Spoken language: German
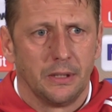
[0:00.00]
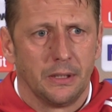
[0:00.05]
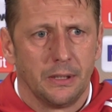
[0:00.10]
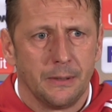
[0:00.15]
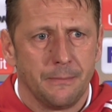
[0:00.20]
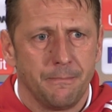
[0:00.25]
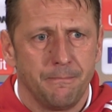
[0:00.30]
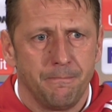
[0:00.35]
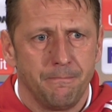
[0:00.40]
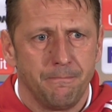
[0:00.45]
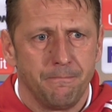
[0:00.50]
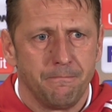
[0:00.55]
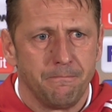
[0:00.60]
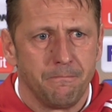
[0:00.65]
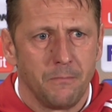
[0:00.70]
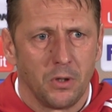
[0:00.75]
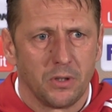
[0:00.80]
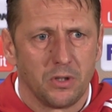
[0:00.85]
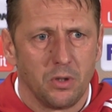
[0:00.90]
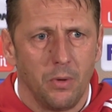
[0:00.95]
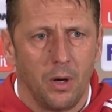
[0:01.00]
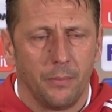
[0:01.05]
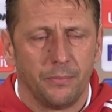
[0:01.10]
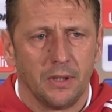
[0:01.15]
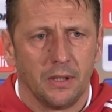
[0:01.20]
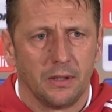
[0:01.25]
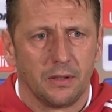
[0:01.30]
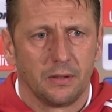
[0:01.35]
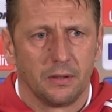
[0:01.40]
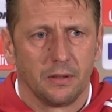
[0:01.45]
ähm, hat sich
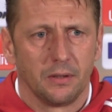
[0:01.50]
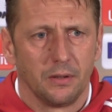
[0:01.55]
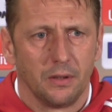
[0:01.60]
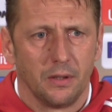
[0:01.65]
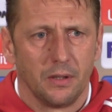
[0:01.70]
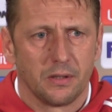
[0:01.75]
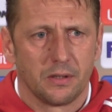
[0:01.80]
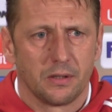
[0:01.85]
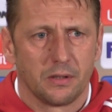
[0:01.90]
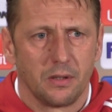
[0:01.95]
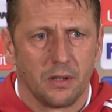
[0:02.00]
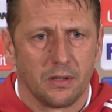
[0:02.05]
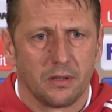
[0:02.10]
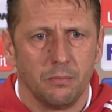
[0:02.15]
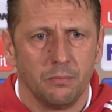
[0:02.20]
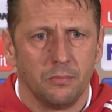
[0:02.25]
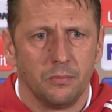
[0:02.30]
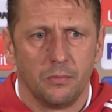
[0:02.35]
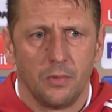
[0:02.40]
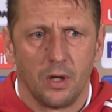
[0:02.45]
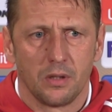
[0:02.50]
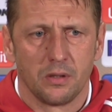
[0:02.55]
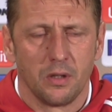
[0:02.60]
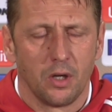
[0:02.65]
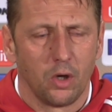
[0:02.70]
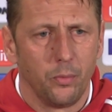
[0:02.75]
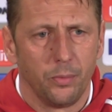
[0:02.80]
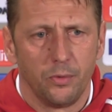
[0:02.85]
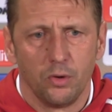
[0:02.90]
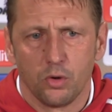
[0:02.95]
überhaupt nicht aus, aus, dem, aus
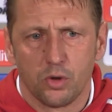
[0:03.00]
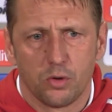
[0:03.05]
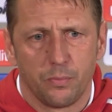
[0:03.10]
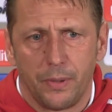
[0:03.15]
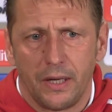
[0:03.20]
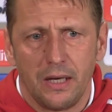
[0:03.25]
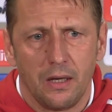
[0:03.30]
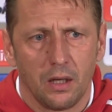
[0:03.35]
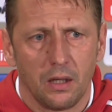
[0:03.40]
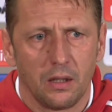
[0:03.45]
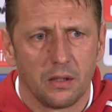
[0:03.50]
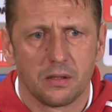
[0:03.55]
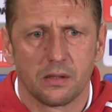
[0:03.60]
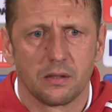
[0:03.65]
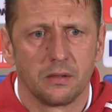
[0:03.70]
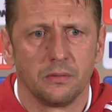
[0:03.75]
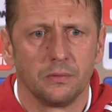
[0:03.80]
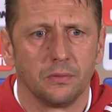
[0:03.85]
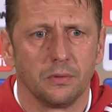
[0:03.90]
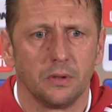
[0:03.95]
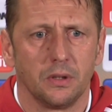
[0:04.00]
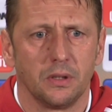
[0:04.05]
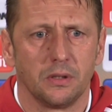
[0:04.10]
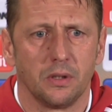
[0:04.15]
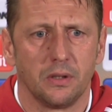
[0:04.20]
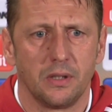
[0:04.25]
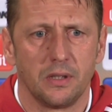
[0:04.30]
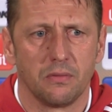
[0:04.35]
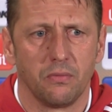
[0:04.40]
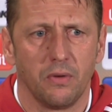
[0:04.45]
dem Rhythmus bringen lassen.
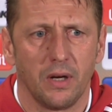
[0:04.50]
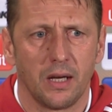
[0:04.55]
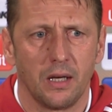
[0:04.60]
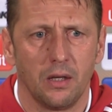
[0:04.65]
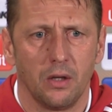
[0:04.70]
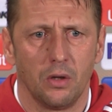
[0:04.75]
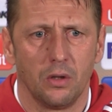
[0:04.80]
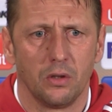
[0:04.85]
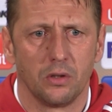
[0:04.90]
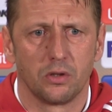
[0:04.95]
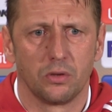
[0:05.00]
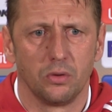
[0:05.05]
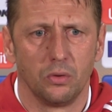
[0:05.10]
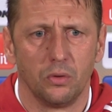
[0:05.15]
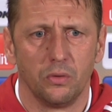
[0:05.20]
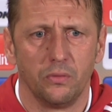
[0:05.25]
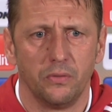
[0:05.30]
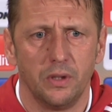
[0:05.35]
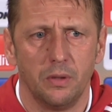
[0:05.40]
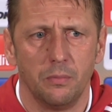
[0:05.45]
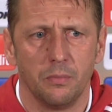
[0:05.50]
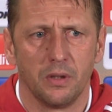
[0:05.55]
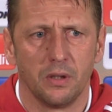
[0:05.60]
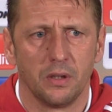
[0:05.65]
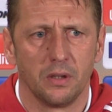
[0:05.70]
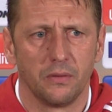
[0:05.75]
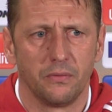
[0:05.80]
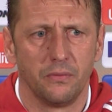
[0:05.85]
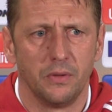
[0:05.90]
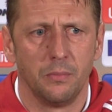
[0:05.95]
Also das war genau so, wie
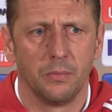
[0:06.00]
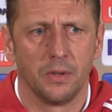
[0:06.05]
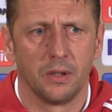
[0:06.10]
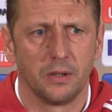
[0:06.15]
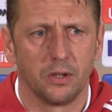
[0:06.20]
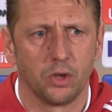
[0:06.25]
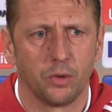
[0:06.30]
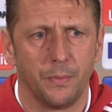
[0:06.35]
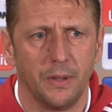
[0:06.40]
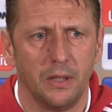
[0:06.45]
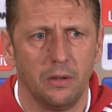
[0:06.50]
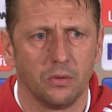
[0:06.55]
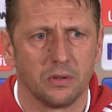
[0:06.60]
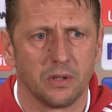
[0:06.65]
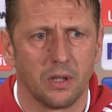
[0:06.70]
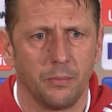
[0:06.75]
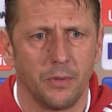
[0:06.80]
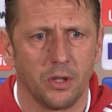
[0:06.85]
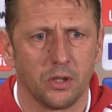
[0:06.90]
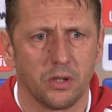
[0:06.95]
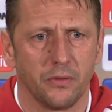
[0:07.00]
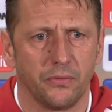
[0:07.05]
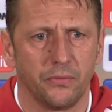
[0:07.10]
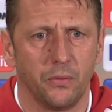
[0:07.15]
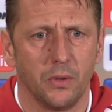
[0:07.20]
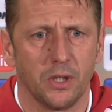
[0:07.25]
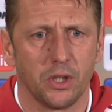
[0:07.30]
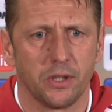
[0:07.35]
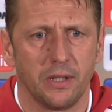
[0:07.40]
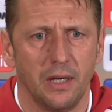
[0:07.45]
man, wie man das Spiel unserer Mannschaft
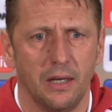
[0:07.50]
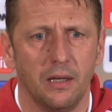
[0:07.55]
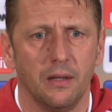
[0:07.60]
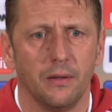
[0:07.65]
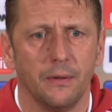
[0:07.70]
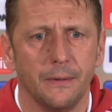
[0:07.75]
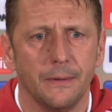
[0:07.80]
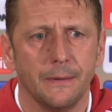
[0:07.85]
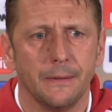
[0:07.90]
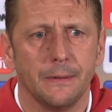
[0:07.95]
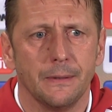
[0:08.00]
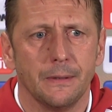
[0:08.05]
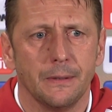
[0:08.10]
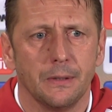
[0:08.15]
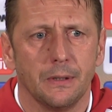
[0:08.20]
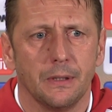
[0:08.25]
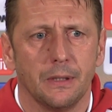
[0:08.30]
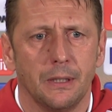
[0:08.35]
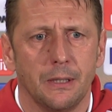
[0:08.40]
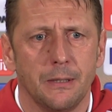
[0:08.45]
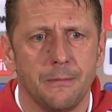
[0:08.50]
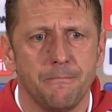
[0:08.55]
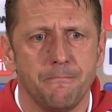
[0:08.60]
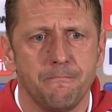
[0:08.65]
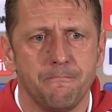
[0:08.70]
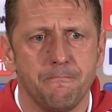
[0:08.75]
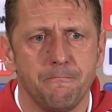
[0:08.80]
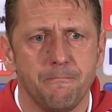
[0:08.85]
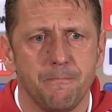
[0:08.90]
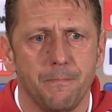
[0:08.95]
vorstellt.
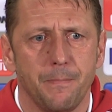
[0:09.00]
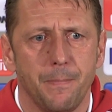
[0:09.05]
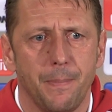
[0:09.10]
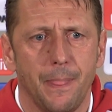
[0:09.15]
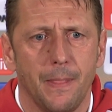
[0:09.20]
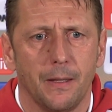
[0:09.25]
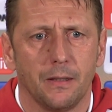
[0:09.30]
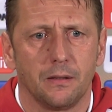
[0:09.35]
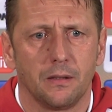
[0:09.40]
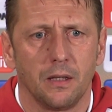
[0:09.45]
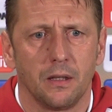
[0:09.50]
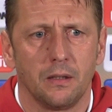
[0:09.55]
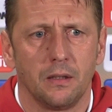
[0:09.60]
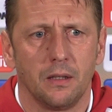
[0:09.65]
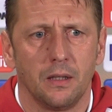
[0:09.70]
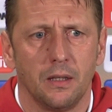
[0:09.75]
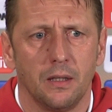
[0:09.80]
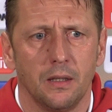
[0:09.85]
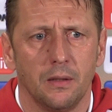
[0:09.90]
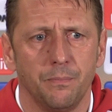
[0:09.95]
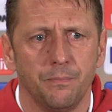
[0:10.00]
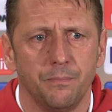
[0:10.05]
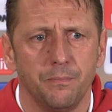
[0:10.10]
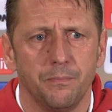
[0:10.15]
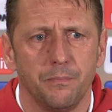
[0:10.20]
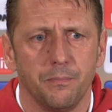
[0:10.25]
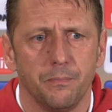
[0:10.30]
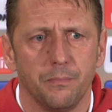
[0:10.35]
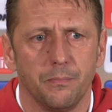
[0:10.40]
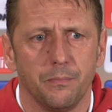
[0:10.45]
Ähm, dann
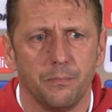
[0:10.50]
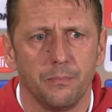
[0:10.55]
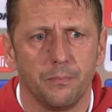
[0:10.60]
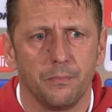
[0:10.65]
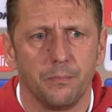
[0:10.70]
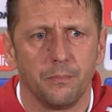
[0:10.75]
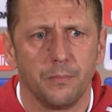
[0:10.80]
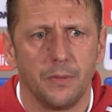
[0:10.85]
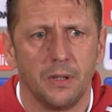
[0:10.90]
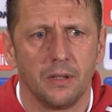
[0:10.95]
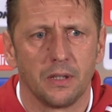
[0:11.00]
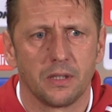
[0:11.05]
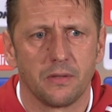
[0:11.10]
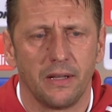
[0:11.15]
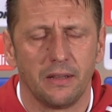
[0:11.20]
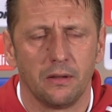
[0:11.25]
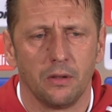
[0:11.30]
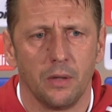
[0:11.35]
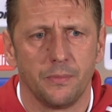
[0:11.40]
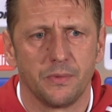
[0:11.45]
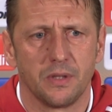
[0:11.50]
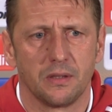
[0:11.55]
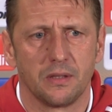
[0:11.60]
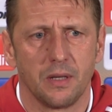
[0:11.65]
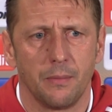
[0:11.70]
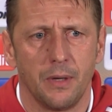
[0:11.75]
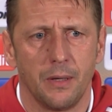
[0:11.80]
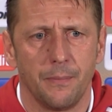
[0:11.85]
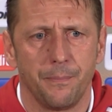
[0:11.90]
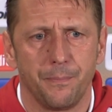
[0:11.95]
ähm, in der zweiten Halbzeit
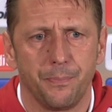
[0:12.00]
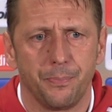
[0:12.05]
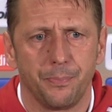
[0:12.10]
sind wir